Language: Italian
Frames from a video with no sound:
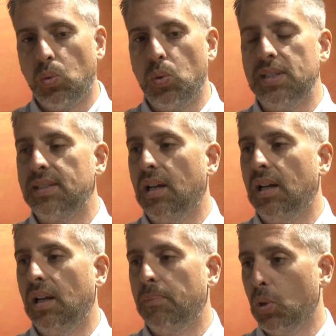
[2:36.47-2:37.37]

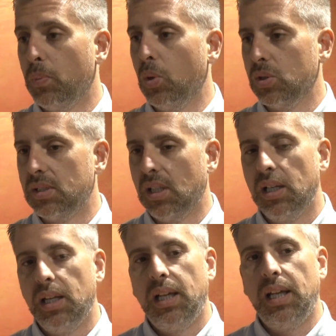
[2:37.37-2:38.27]
questa proposta
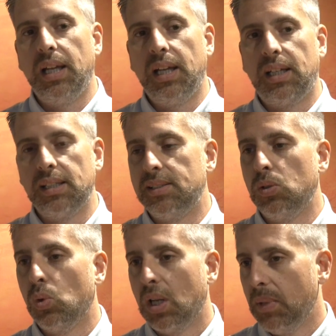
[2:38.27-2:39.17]
e che
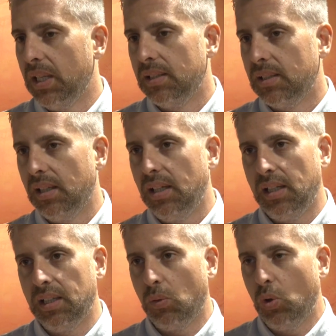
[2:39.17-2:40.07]
sicuramente
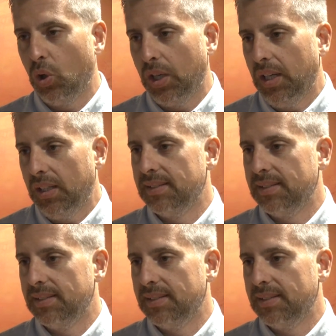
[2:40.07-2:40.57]
eh, da quello che